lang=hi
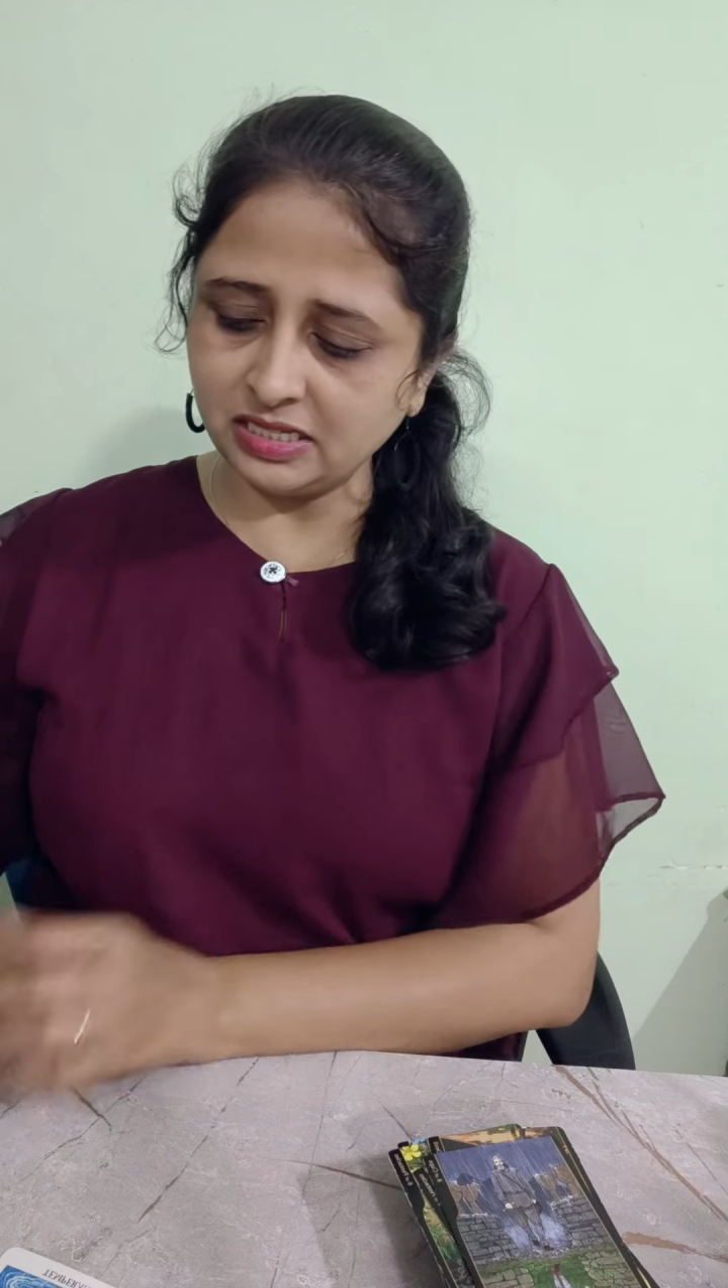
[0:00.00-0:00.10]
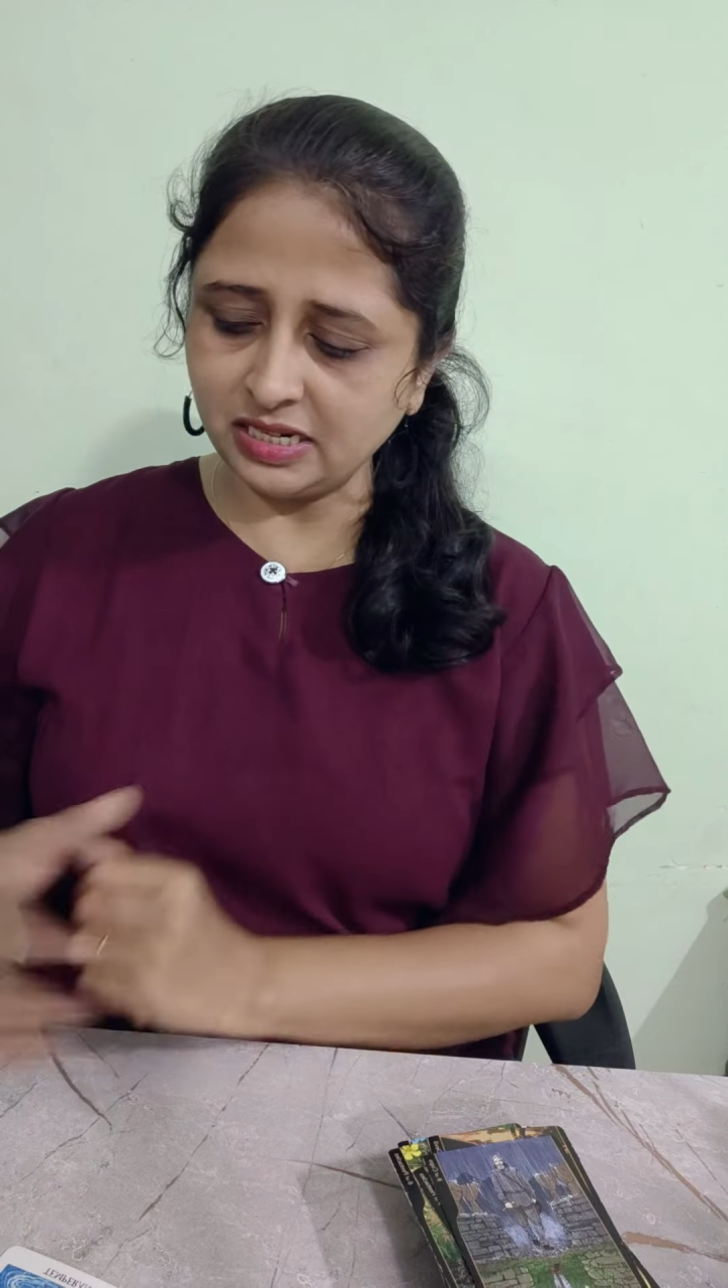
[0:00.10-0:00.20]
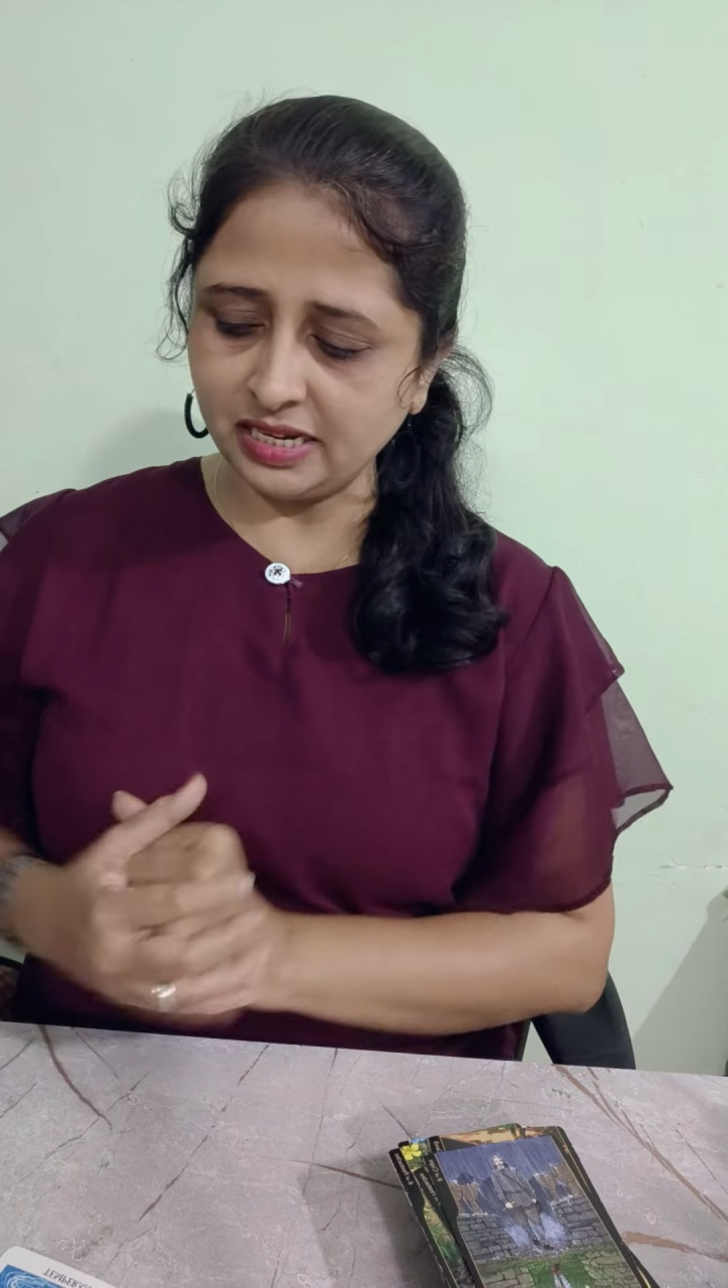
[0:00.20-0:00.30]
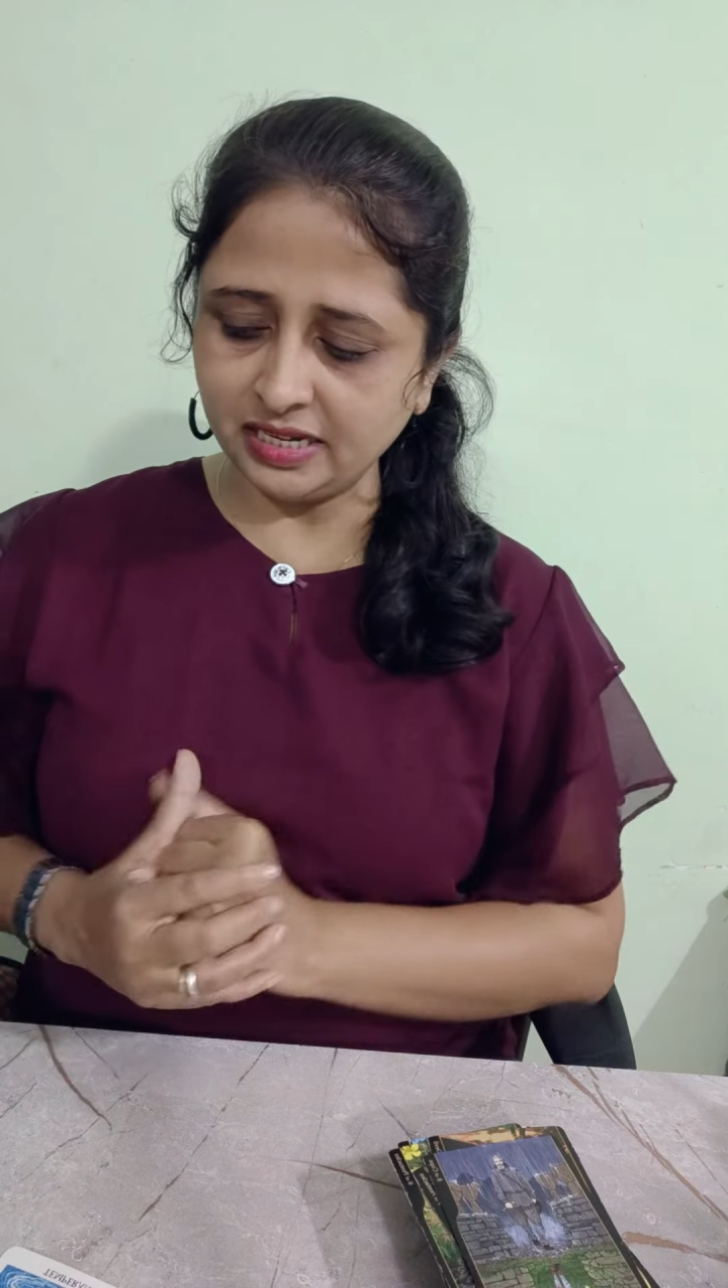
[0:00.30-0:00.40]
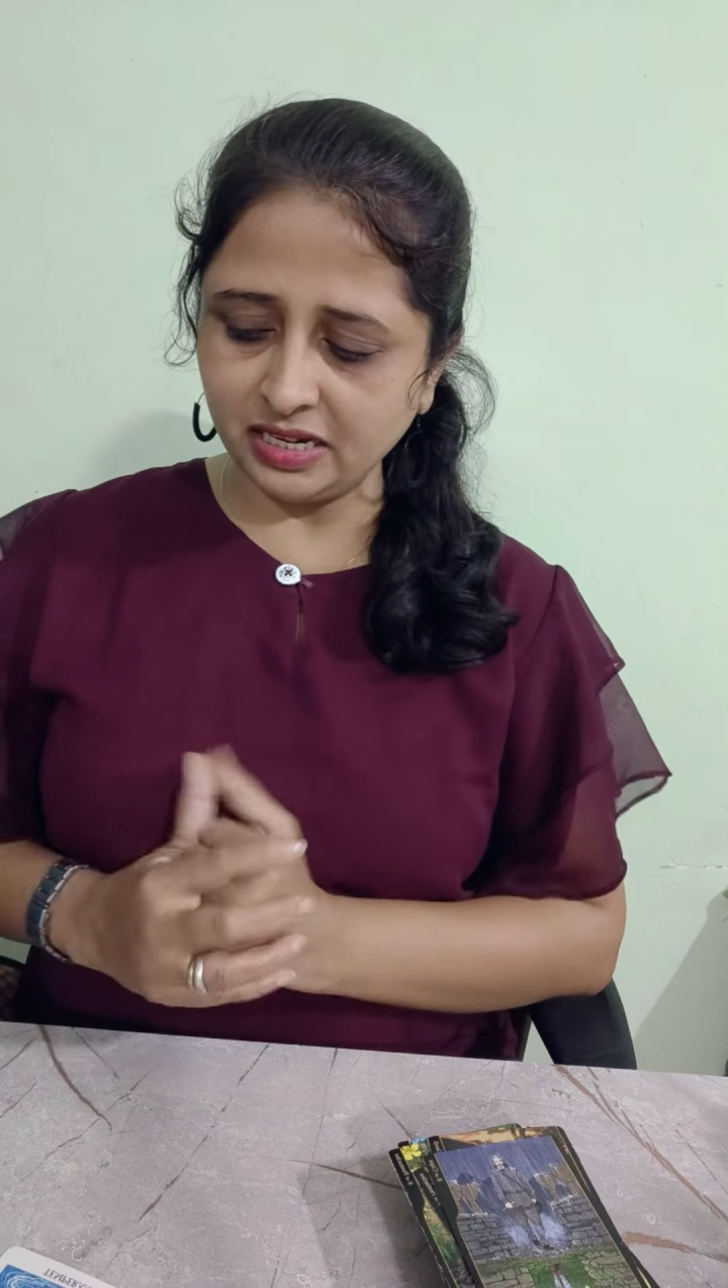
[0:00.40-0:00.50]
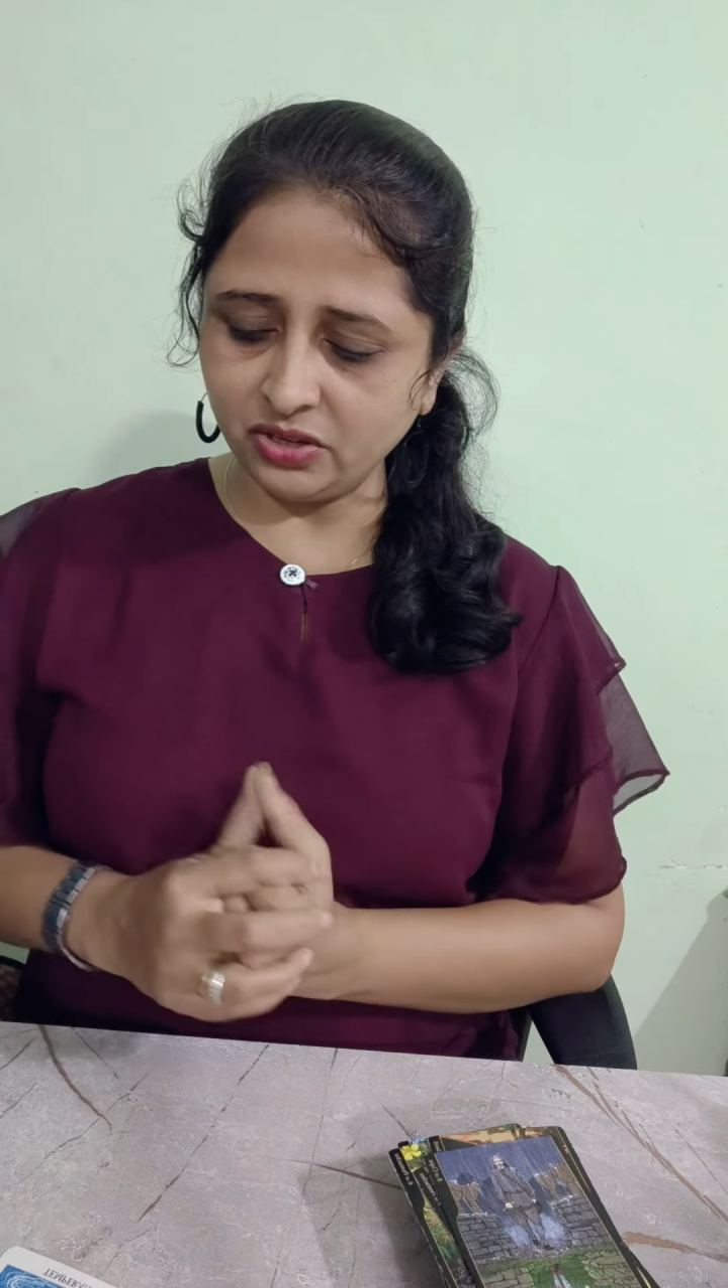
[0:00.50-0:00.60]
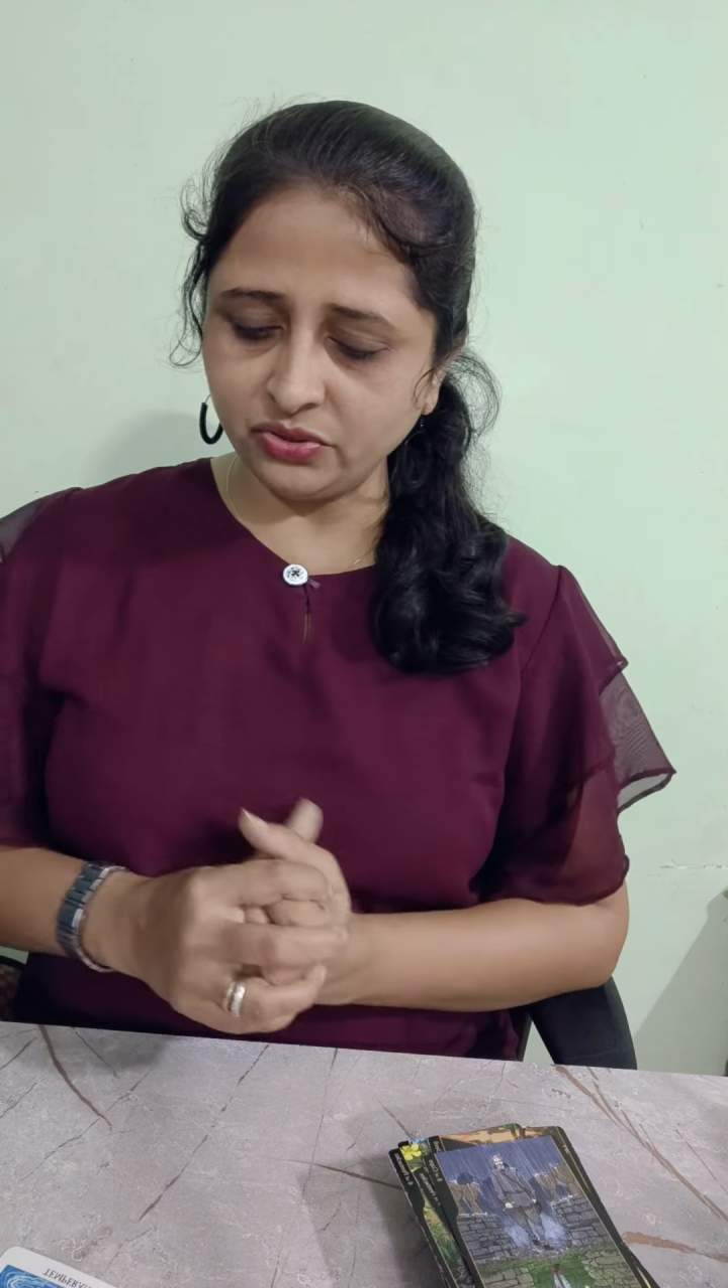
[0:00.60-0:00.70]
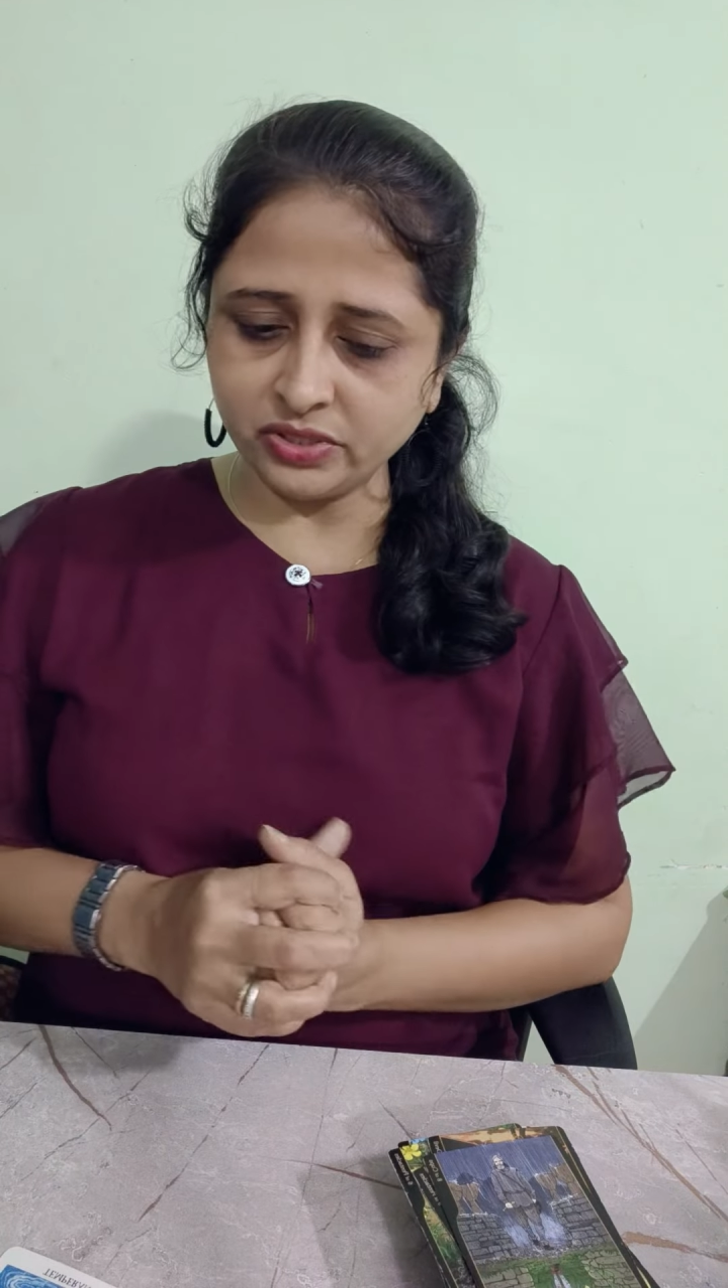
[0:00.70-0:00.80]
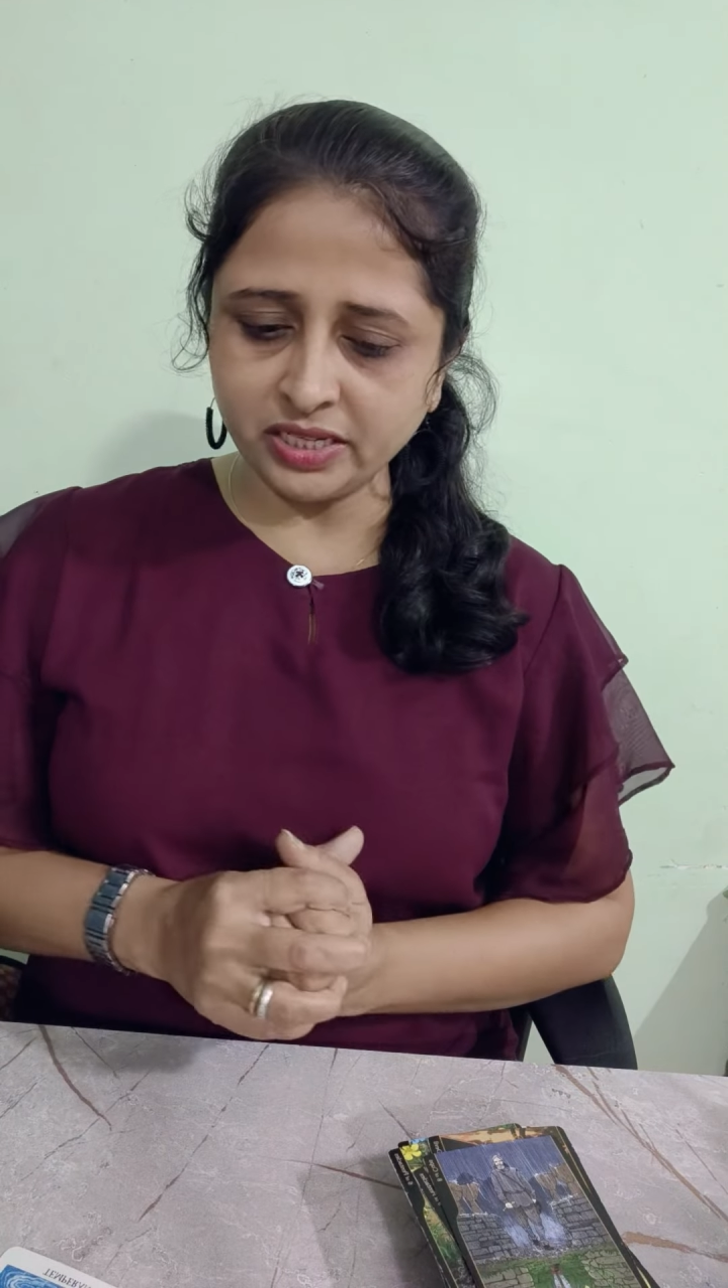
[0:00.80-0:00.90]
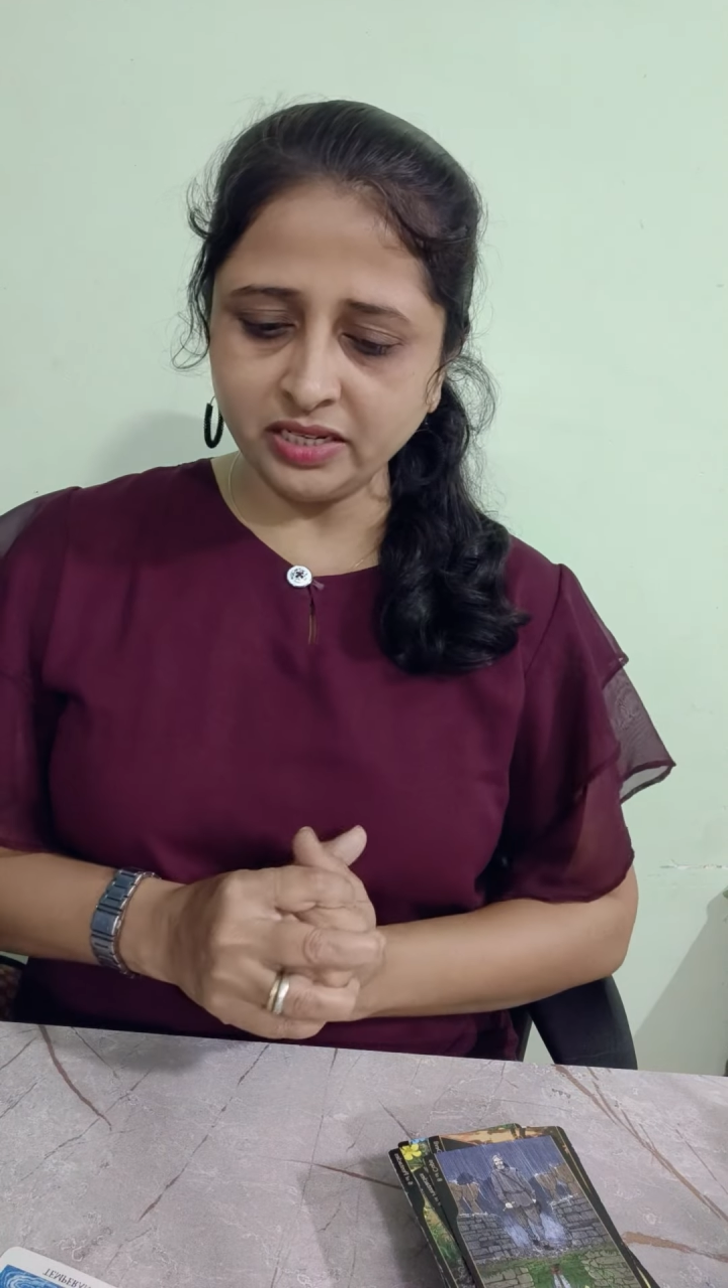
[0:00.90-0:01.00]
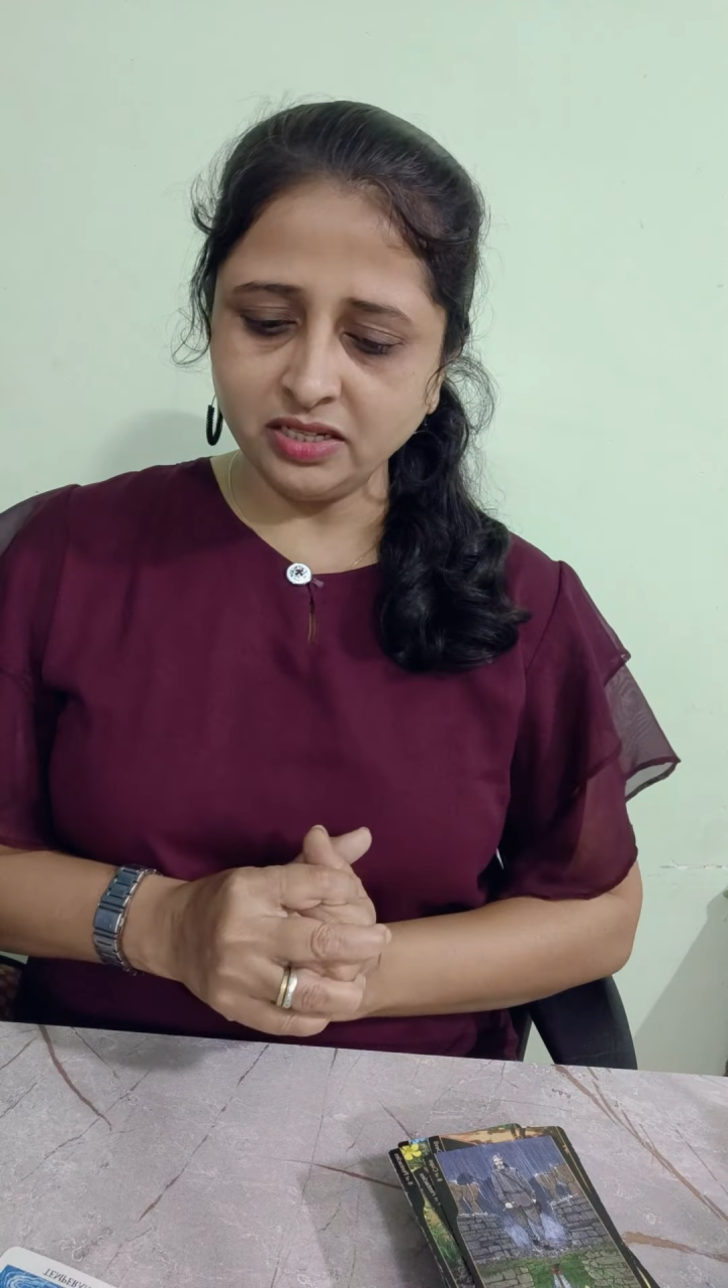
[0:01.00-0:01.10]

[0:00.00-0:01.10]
रहेगा ओके